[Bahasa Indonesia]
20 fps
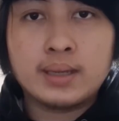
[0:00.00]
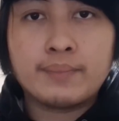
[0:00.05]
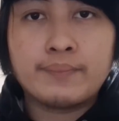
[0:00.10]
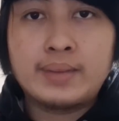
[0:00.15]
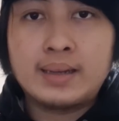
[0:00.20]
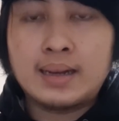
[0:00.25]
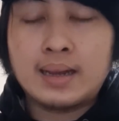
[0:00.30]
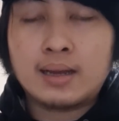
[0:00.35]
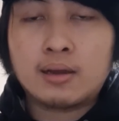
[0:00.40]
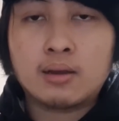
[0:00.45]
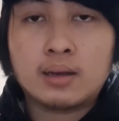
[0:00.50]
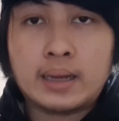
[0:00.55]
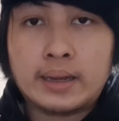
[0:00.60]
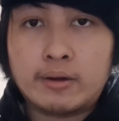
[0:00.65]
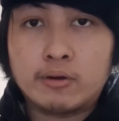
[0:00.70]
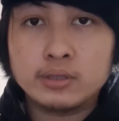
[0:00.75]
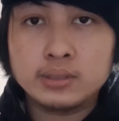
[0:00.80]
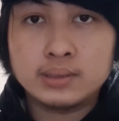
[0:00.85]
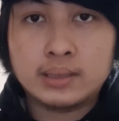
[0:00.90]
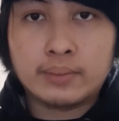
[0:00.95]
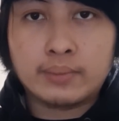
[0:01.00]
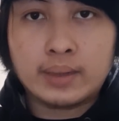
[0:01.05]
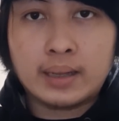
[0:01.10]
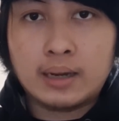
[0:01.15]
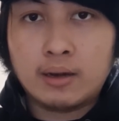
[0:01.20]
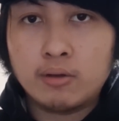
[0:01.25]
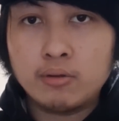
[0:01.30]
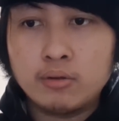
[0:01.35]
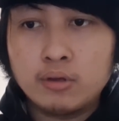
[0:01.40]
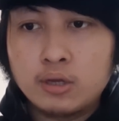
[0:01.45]
bilang ke Carlos Nem
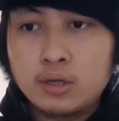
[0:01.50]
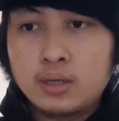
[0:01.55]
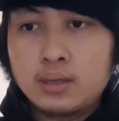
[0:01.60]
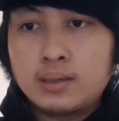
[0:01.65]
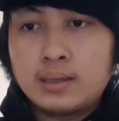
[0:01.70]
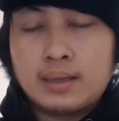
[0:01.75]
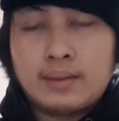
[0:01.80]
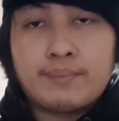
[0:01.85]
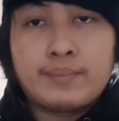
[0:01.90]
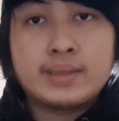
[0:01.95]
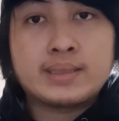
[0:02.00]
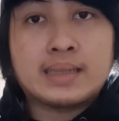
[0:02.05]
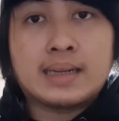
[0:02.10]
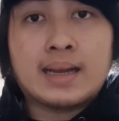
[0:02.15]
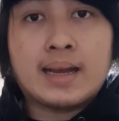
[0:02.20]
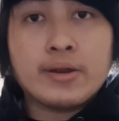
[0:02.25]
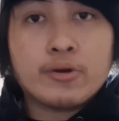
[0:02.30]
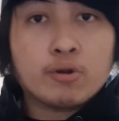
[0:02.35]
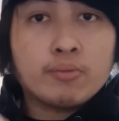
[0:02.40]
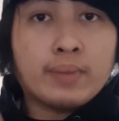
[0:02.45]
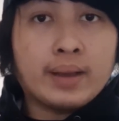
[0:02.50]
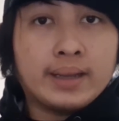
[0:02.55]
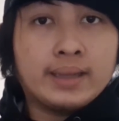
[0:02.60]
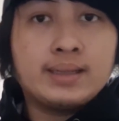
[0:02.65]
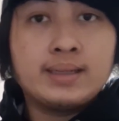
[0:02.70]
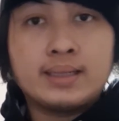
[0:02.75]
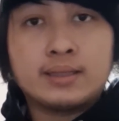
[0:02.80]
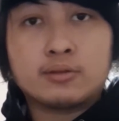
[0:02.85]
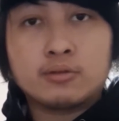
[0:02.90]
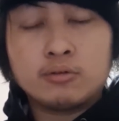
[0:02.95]
kalau misalkan rumah
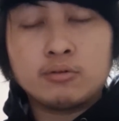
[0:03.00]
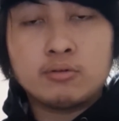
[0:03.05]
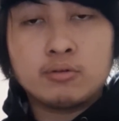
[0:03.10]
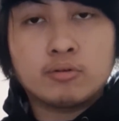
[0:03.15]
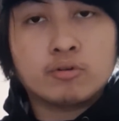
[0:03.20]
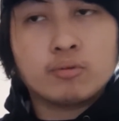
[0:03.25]
ini tuh,